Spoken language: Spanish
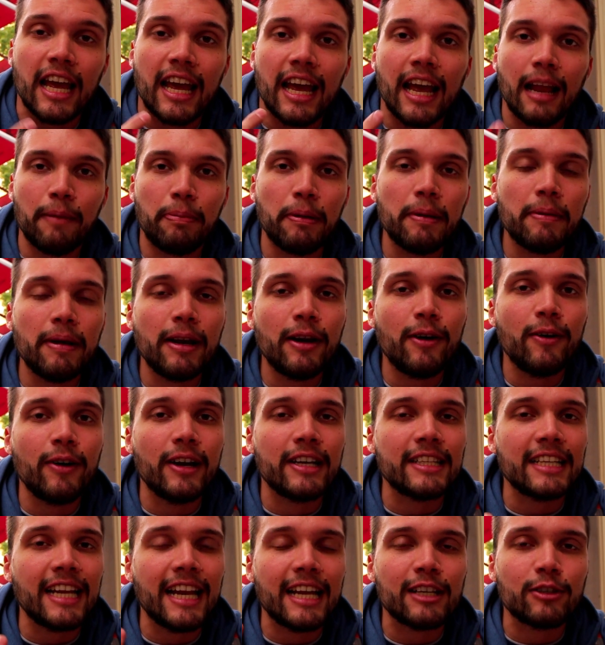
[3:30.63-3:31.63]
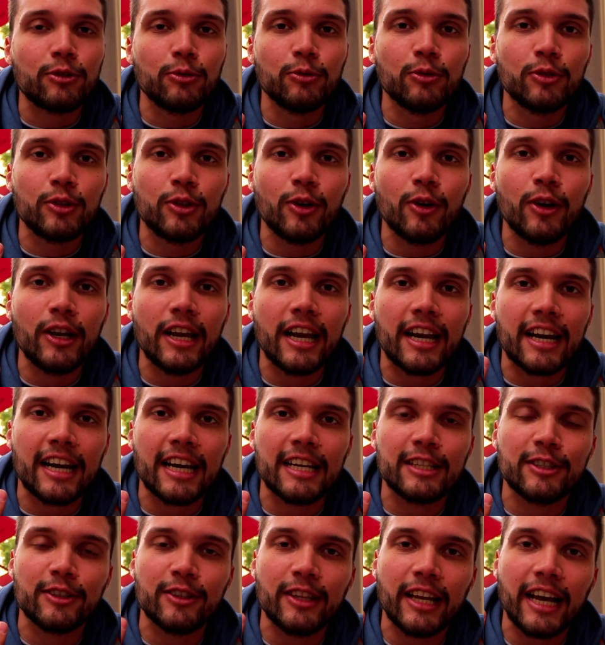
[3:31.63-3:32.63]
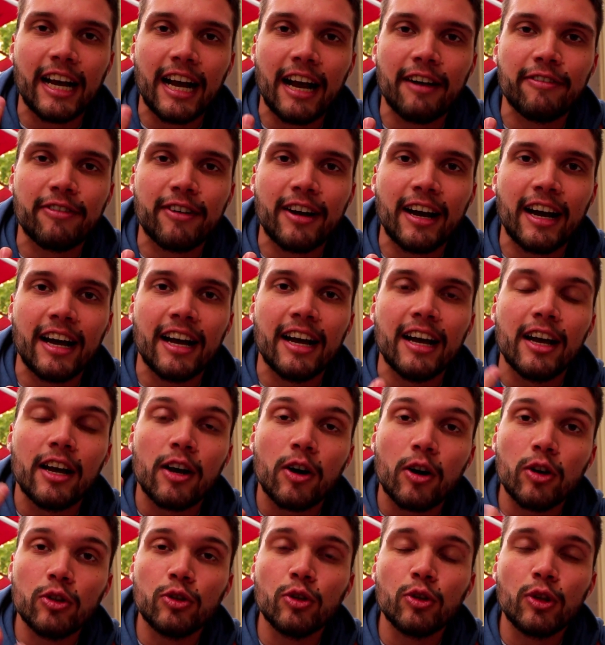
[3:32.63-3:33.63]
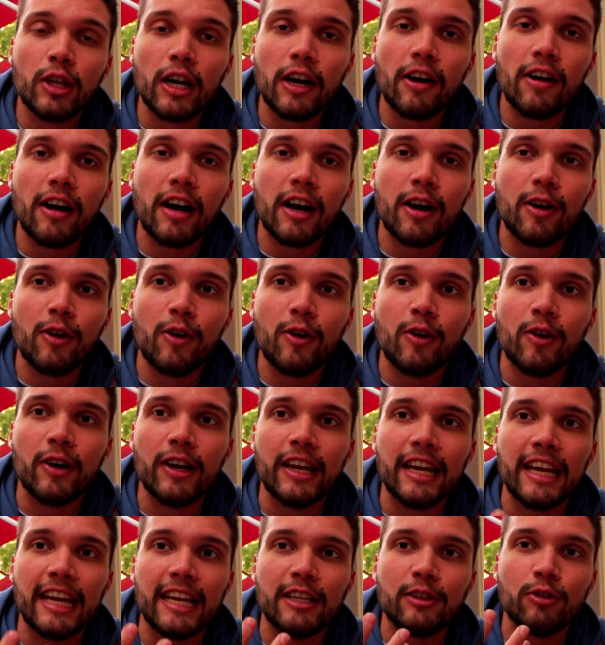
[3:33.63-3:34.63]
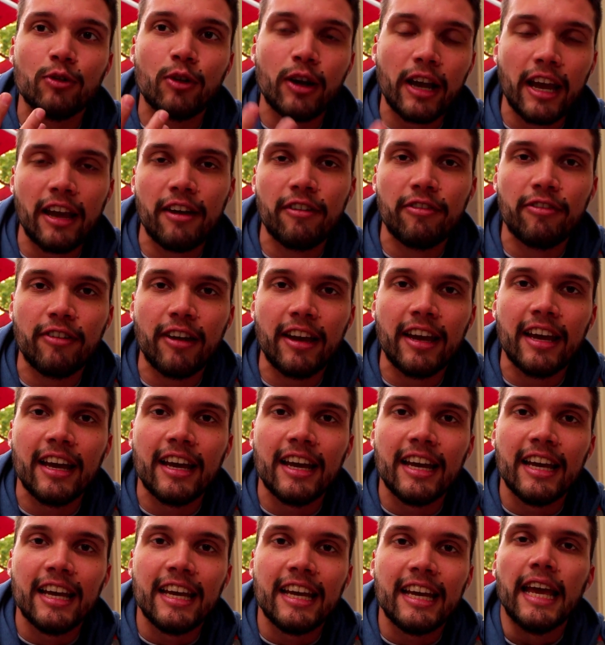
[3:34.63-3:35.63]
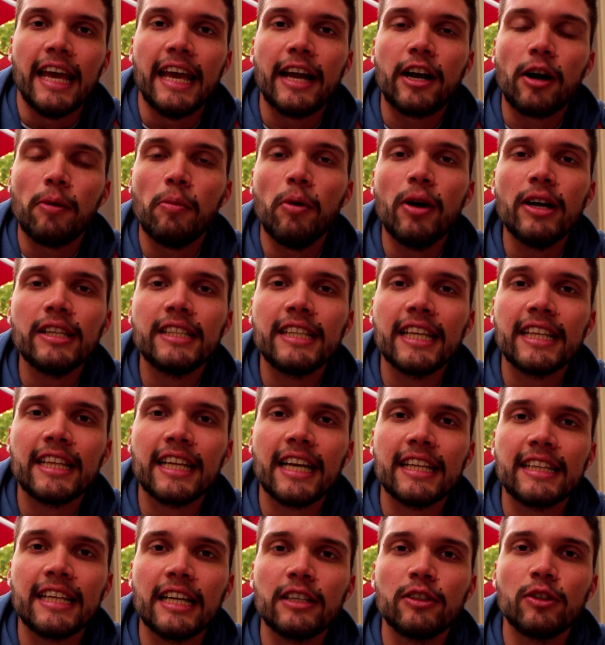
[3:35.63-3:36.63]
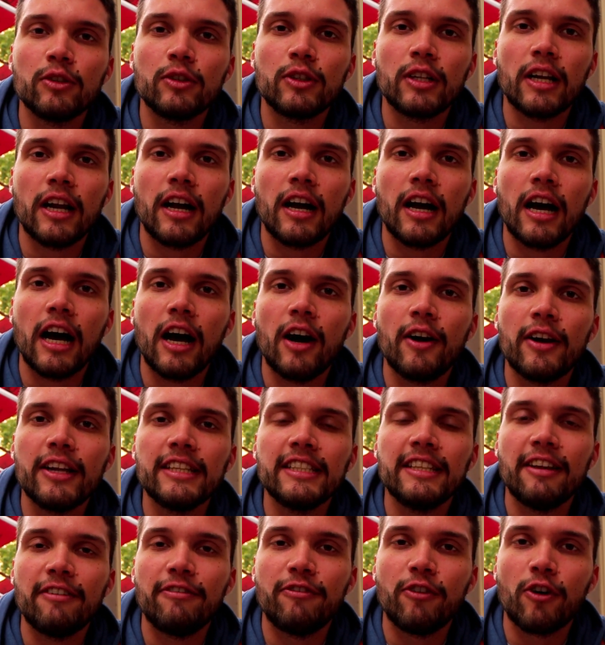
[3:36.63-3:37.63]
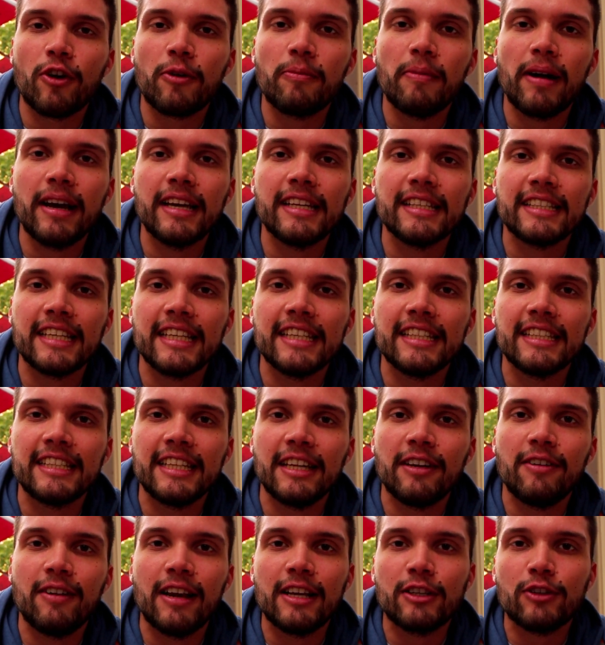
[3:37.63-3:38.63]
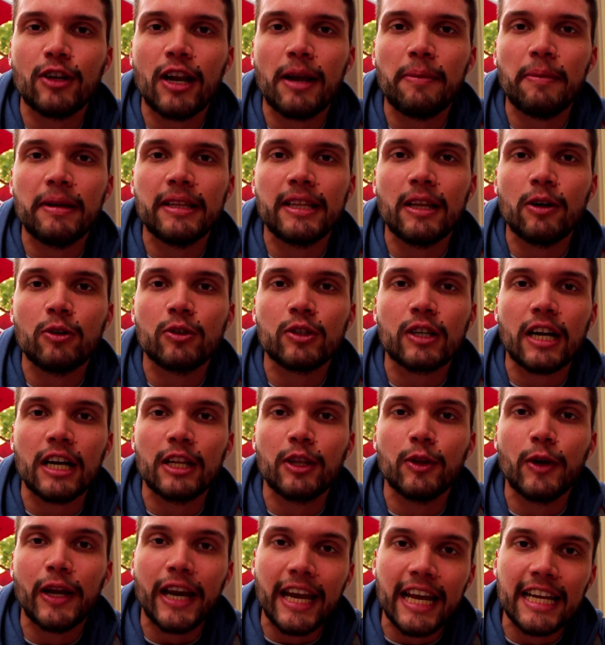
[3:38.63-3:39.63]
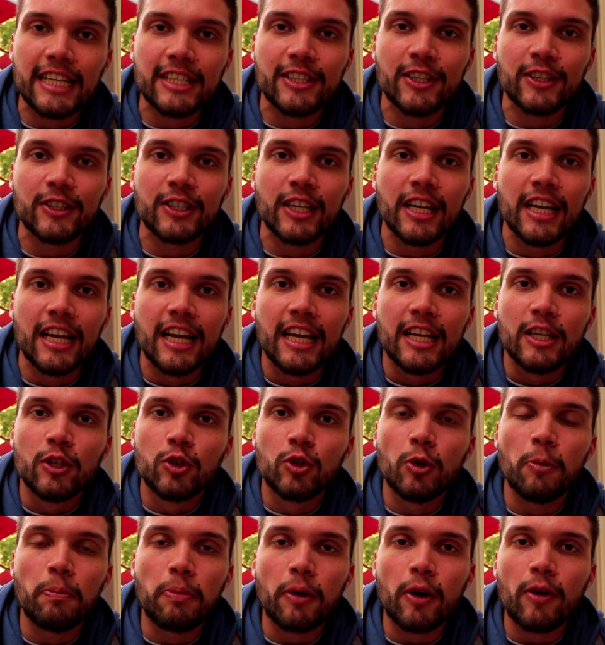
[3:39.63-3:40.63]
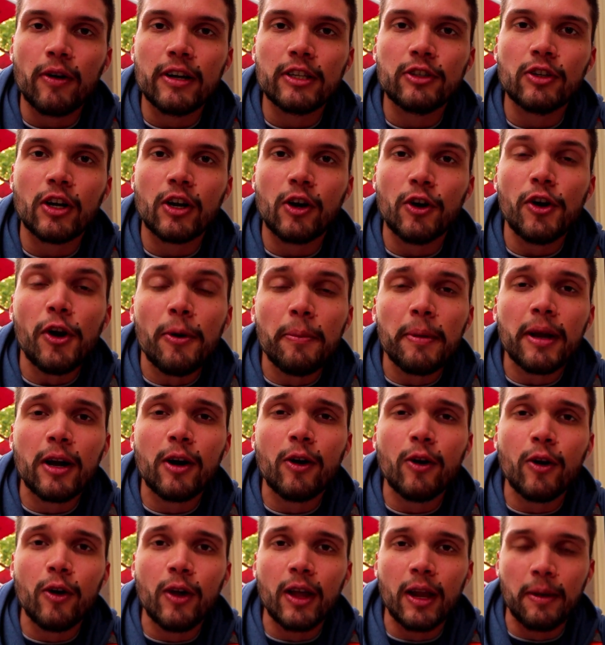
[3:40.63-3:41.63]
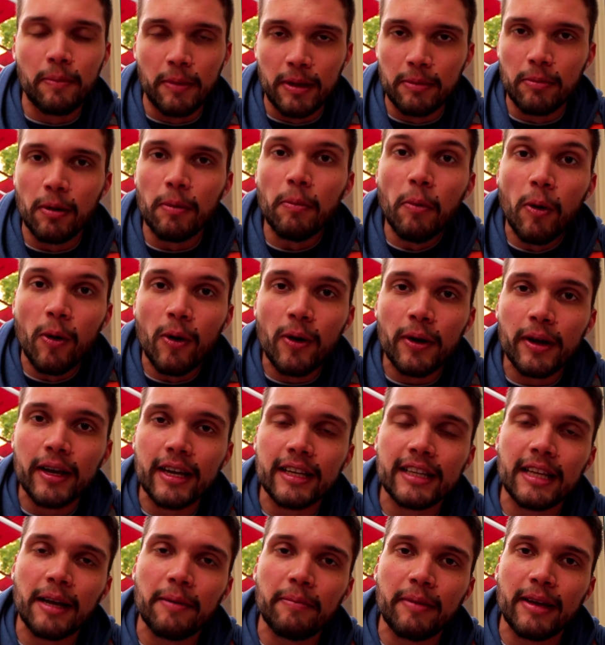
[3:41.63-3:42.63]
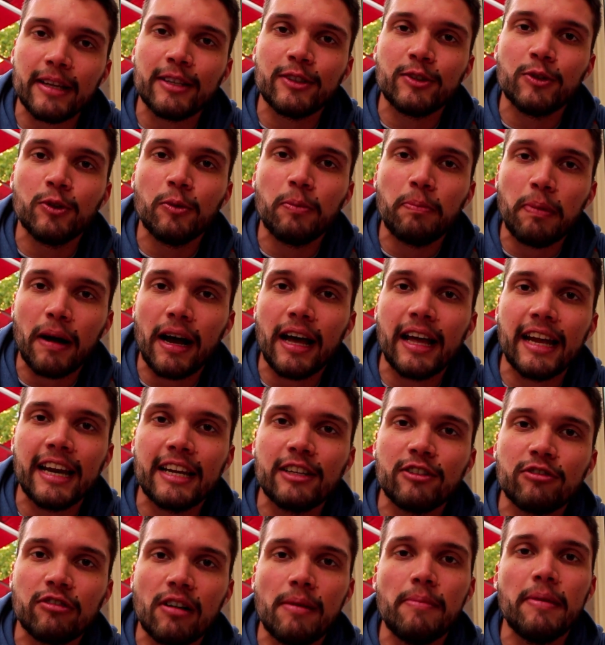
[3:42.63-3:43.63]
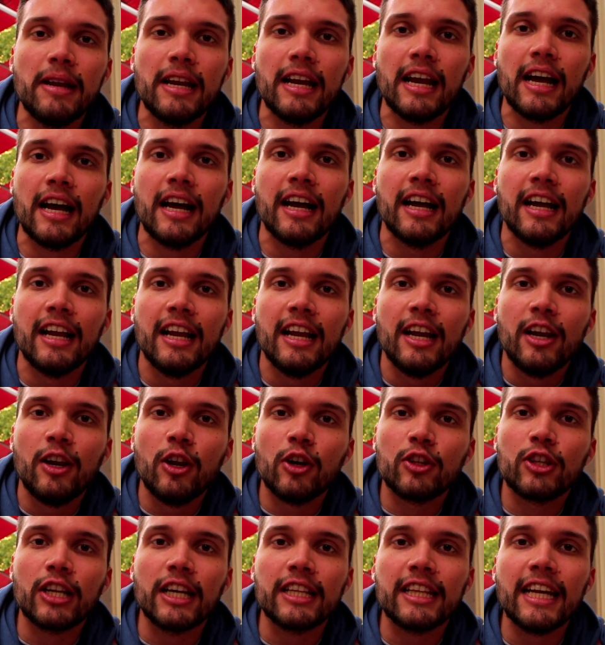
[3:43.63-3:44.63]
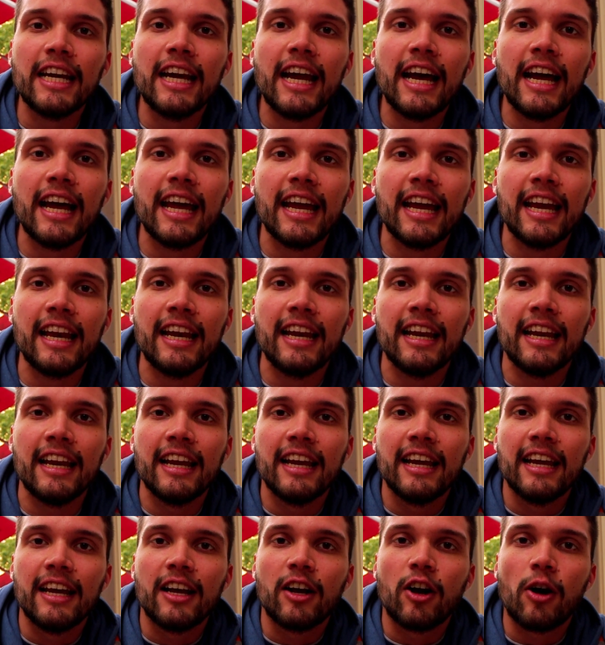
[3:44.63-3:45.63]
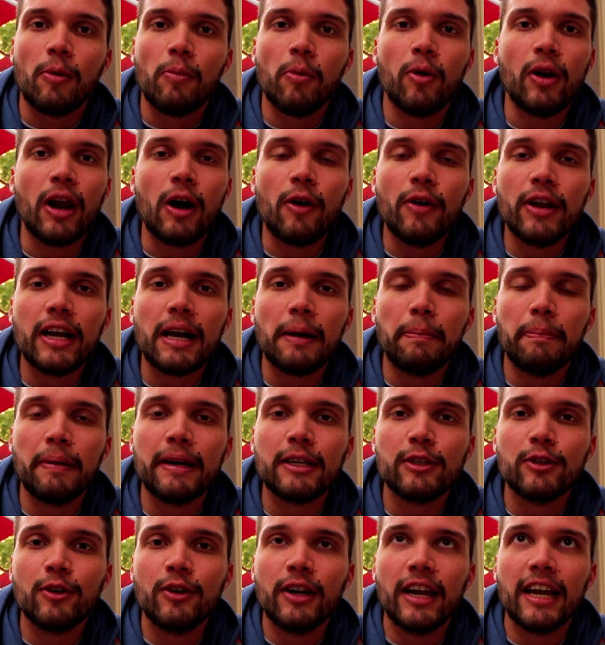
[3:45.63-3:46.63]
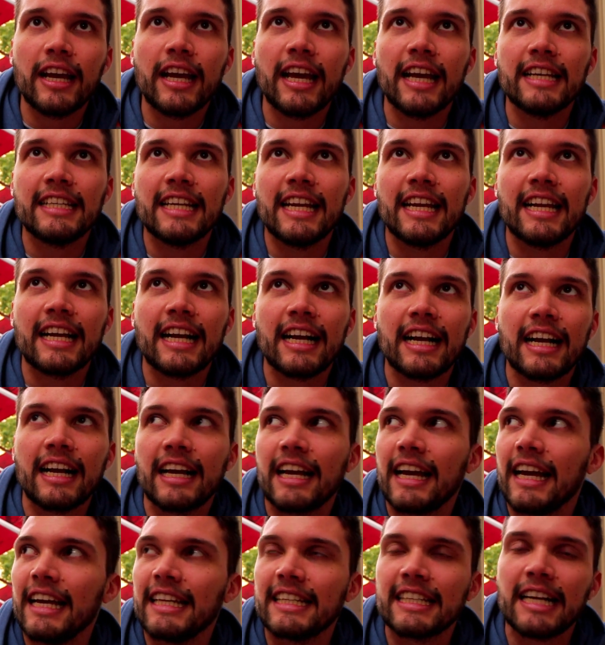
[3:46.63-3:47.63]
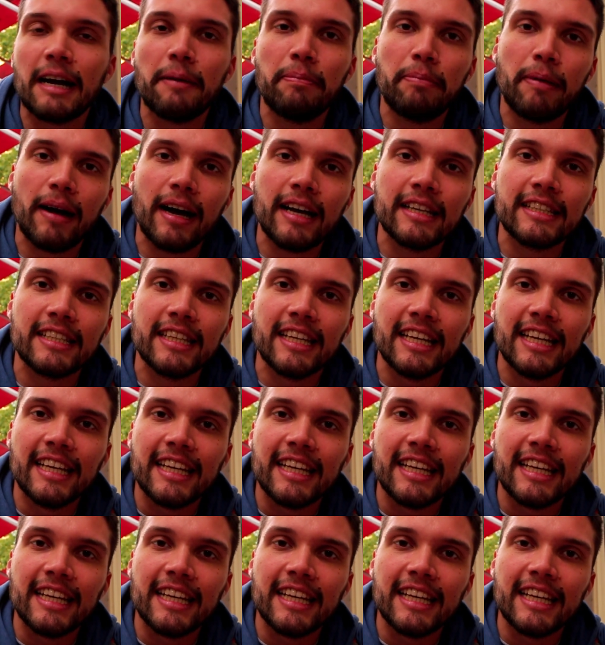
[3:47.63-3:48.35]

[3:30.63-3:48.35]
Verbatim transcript: El primero es el asunto y la relación de Kafka con su trabajo y su jefe y cómo este trata a sus trabajadores de forma insensible solamente buscando en ellos su provecho económico del mismo modo en que también su padre y su familia lo tratan a él como la única persona que es, capaz